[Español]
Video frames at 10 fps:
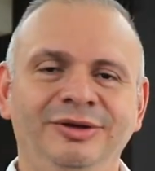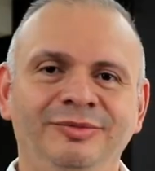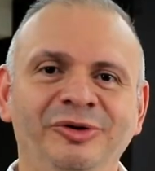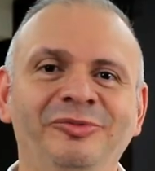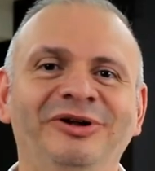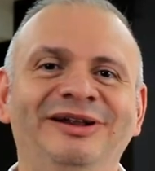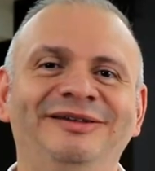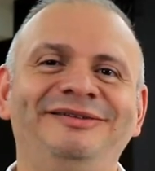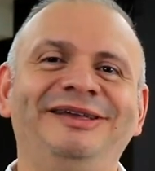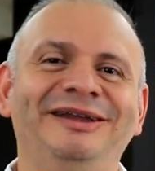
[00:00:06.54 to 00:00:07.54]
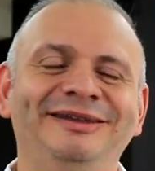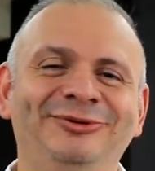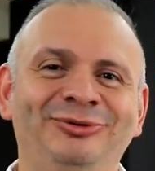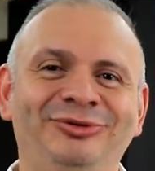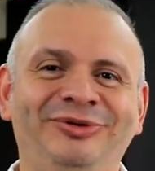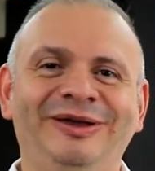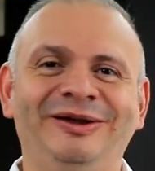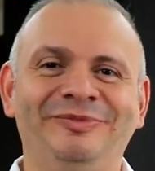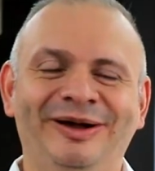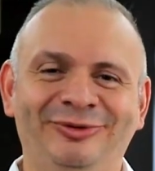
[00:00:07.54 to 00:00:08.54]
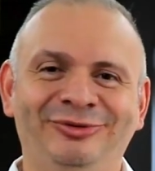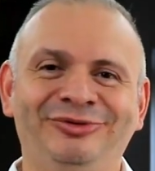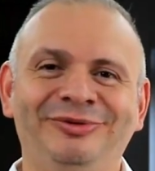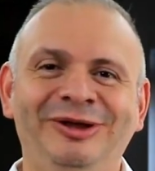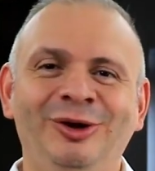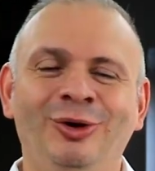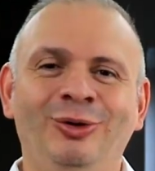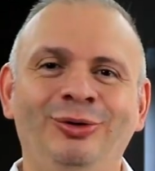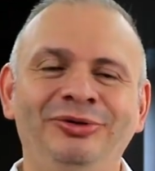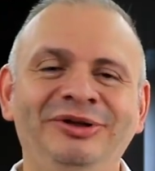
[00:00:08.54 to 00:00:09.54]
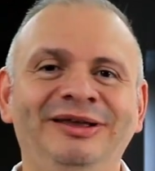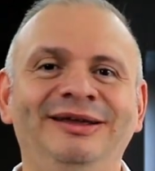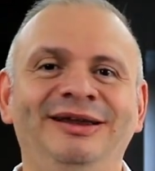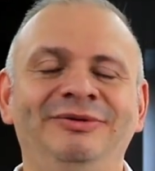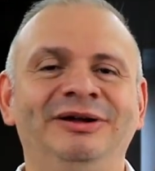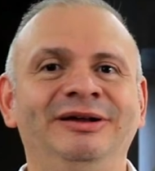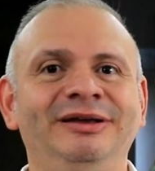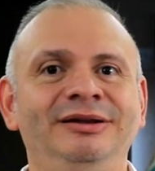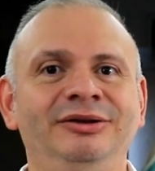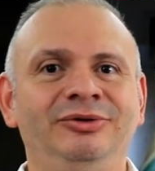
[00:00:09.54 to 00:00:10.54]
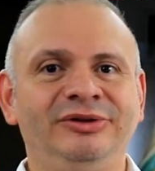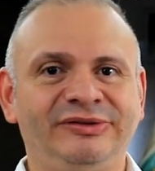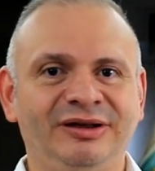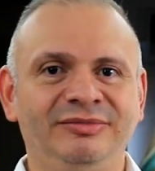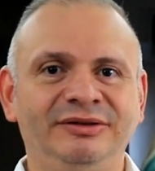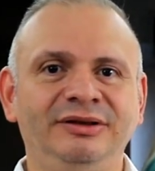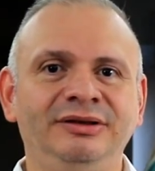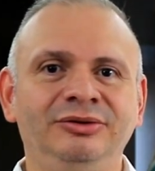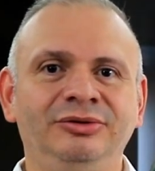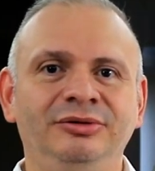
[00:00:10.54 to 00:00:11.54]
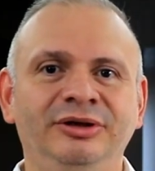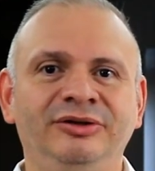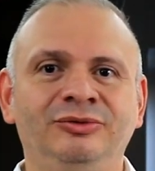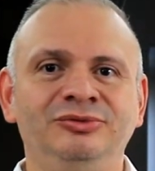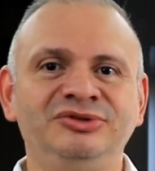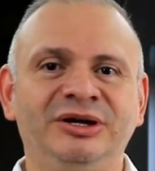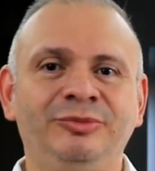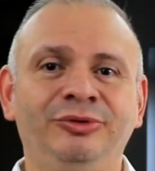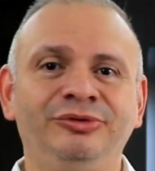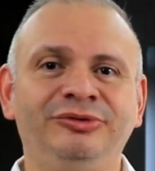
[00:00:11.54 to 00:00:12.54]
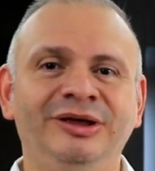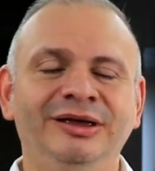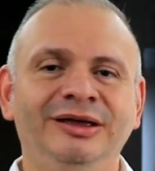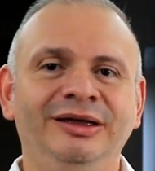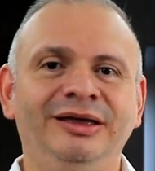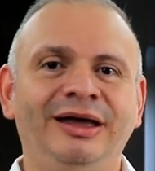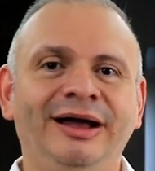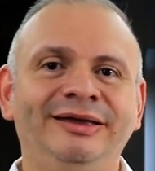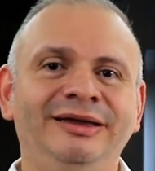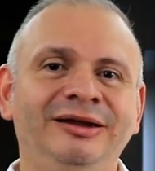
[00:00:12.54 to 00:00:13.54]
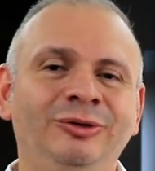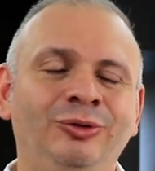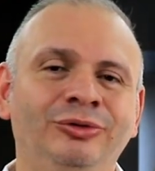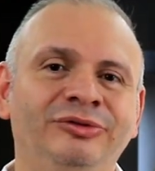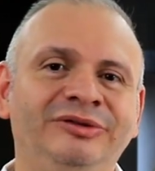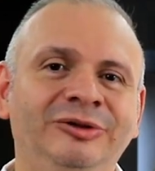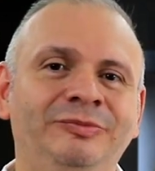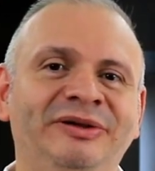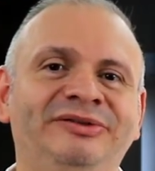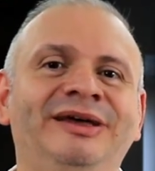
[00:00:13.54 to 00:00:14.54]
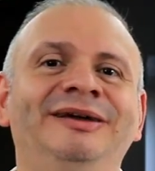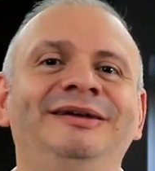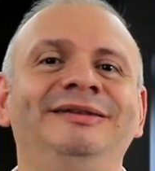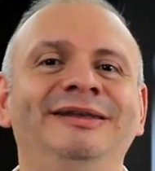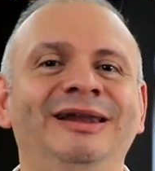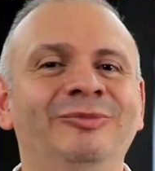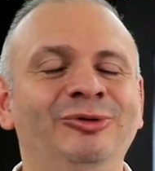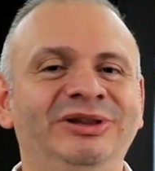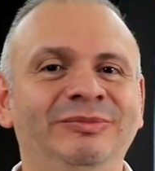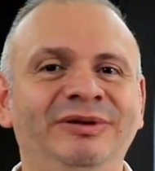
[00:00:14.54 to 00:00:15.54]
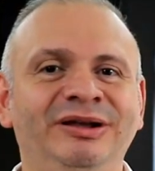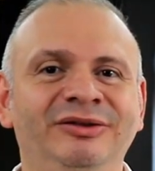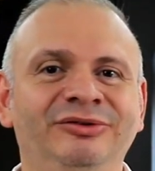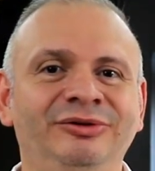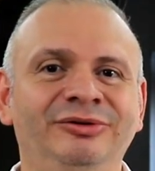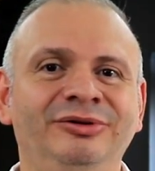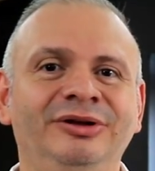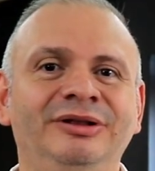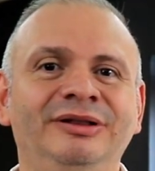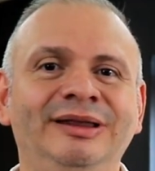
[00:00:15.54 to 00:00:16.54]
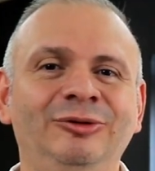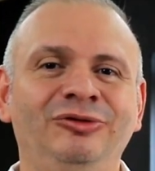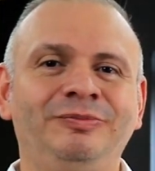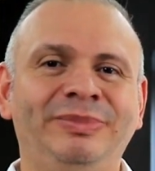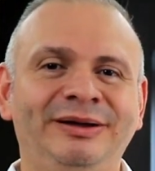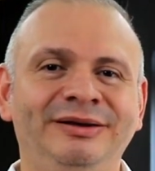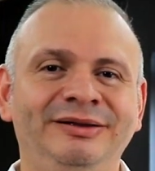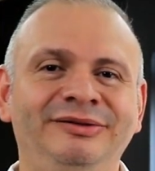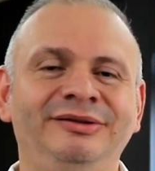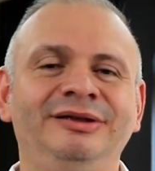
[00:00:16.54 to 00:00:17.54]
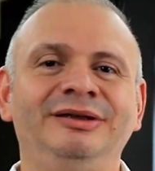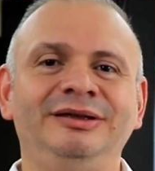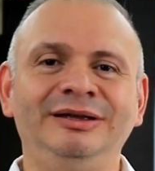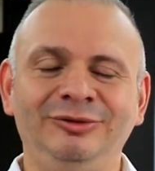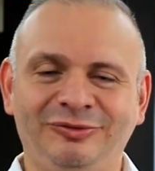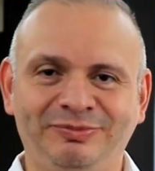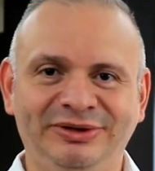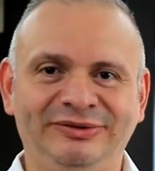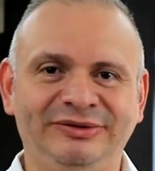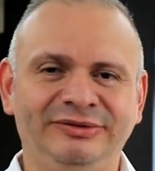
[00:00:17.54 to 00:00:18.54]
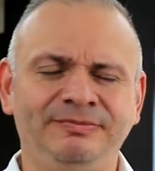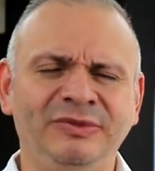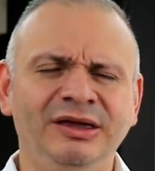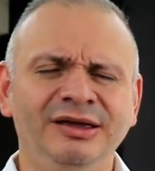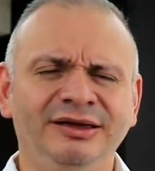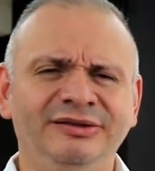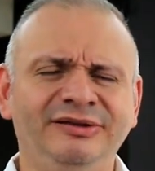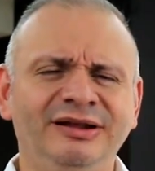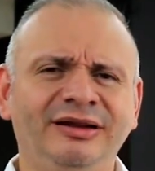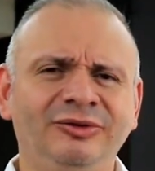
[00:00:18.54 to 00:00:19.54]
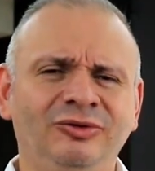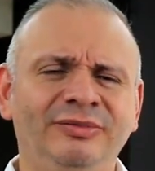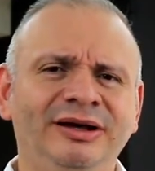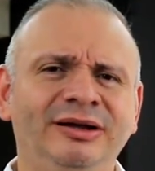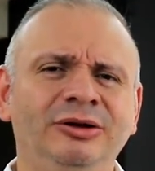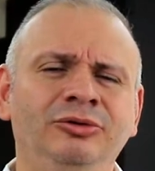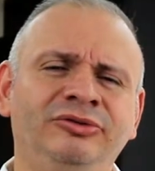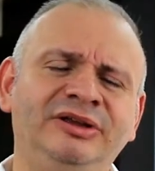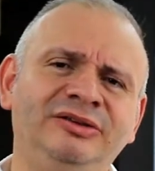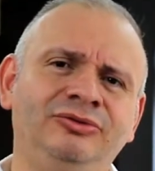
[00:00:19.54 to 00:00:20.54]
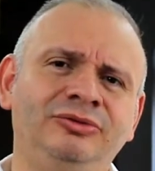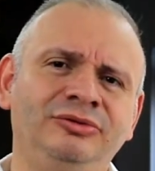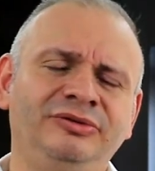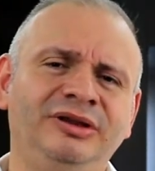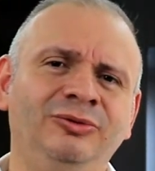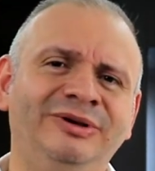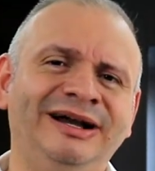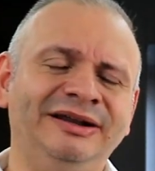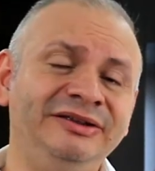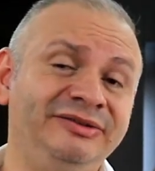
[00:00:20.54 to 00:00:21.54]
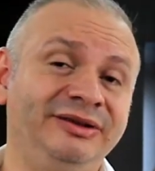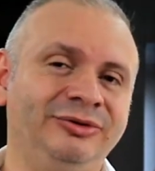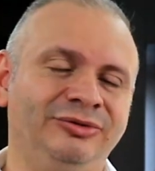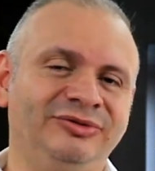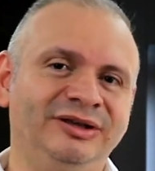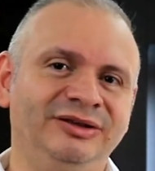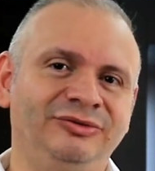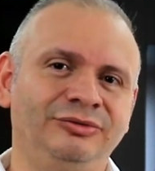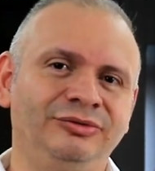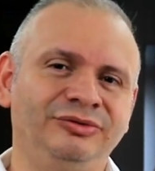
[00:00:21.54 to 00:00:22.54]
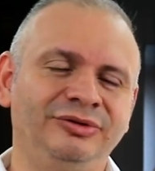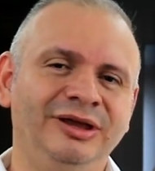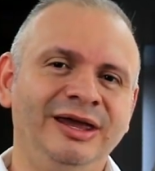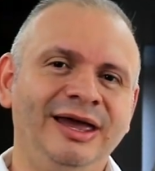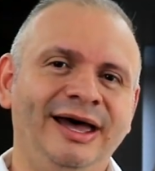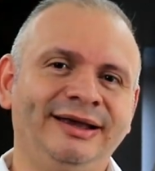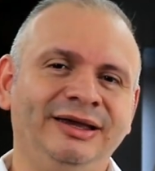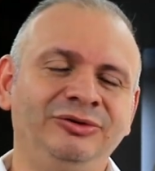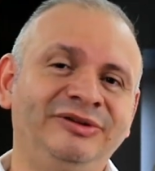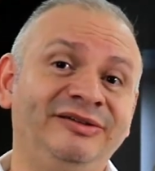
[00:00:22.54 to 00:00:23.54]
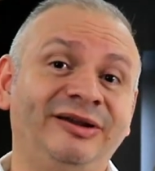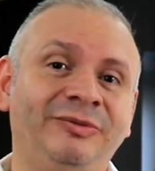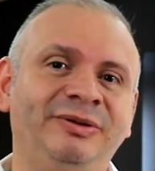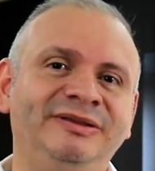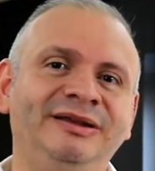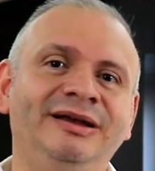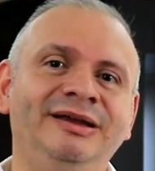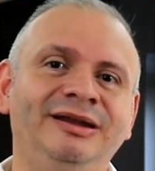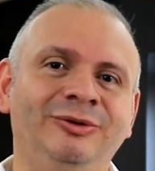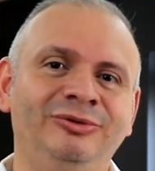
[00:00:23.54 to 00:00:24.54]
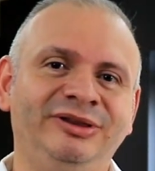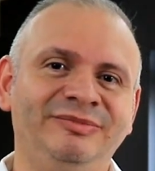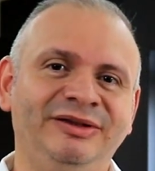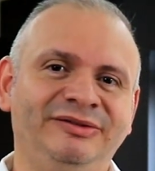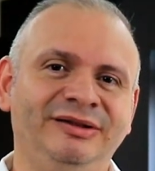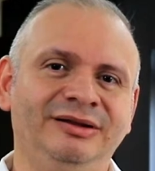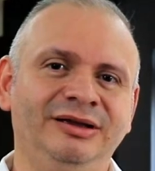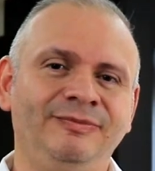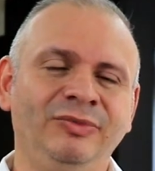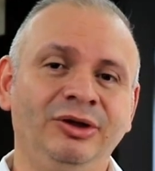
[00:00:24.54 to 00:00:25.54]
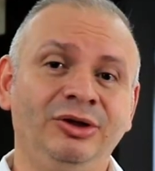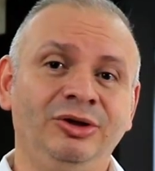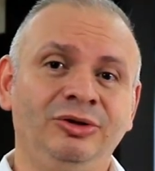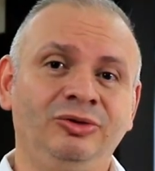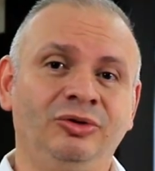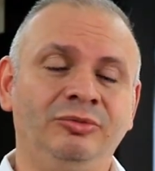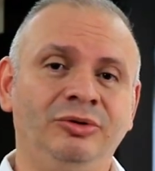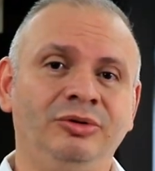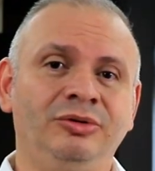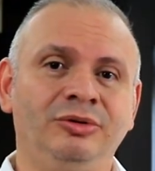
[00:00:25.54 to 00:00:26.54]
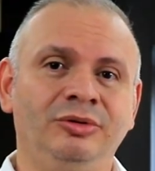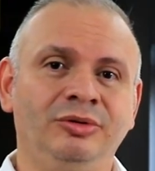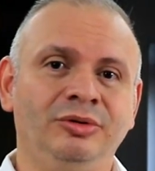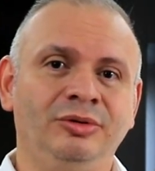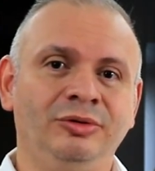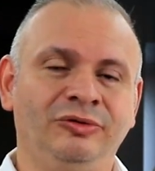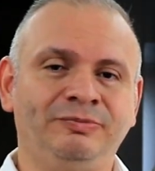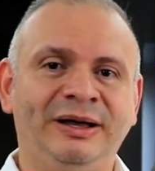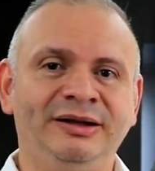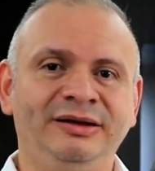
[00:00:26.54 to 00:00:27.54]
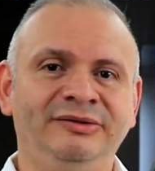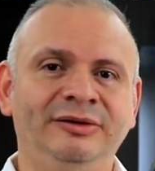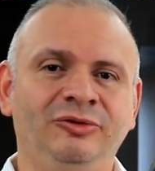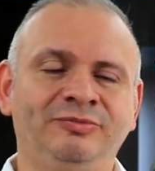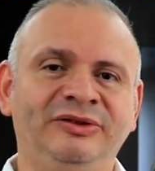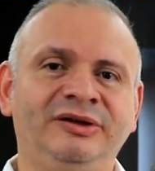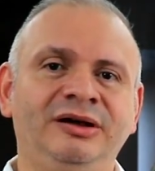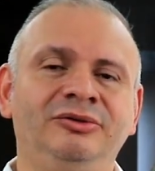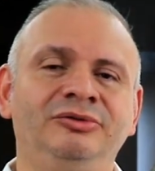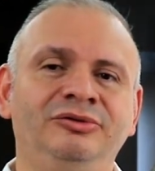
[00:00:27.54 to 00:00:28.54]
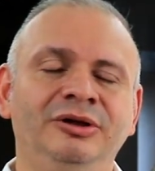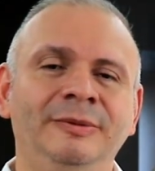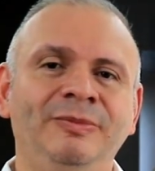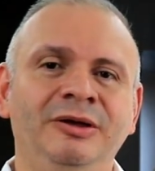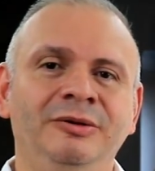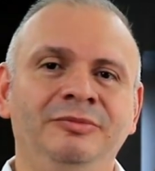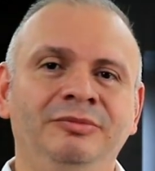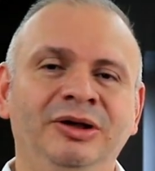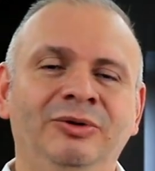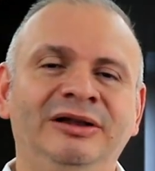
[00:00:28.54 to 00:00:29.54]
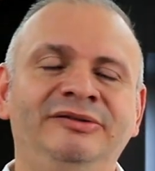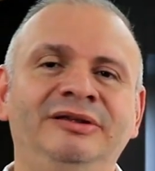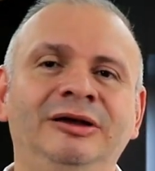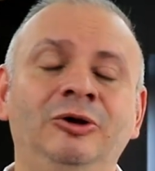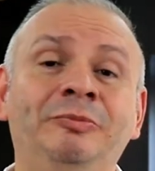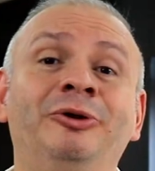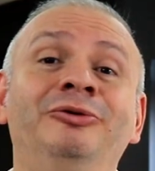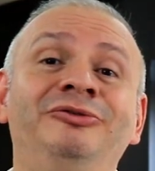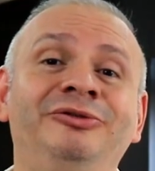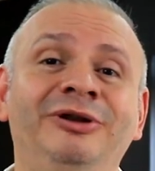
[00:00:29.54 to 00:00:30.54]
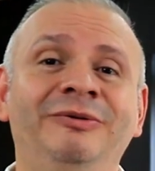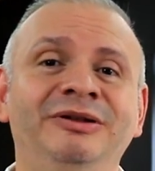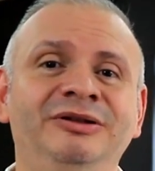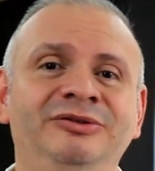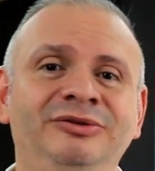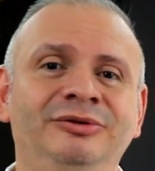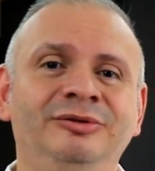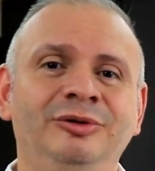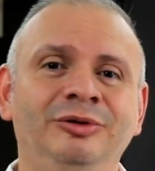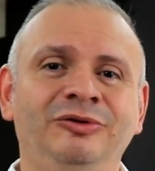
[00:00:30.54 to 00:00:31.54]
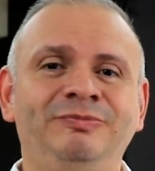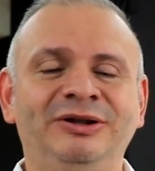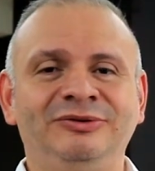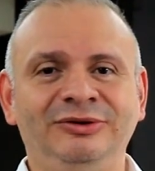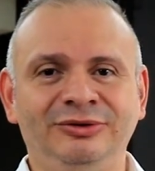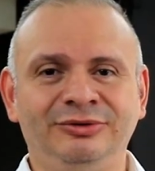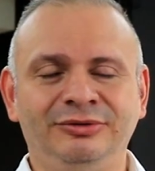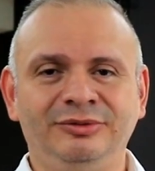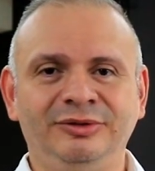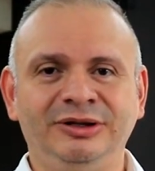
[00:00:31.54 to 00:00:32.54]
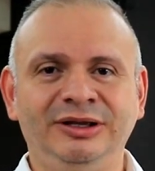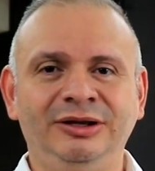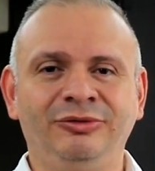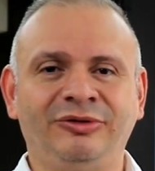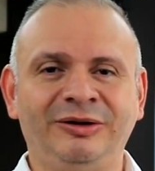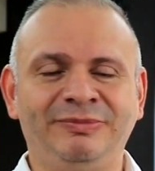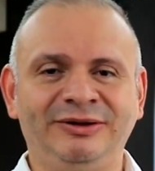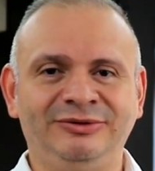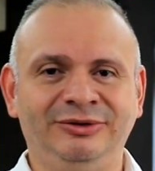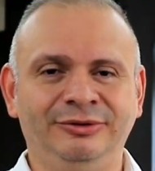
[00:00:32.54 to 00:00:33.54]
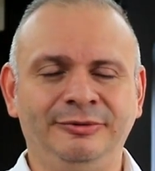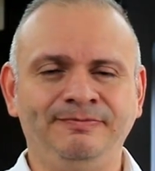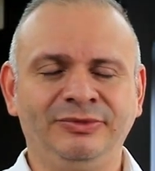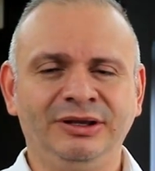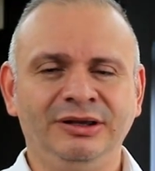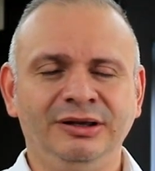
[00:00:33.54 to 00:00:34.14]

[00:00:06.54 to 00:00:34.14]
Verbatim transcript: Muy buenas queridos hermanos. Hoy en el Evangelio de San Mateo escuchamos aquel conocido pasaje de la multiplicación de los panes y los peces. Quisiera retomar los gestos eucarísticos de Jesús, aquellos que se repetirán en la última cena. Tomó los panes y los pescados, miró al cielo, pronunció la bendición, los partió y los repartió.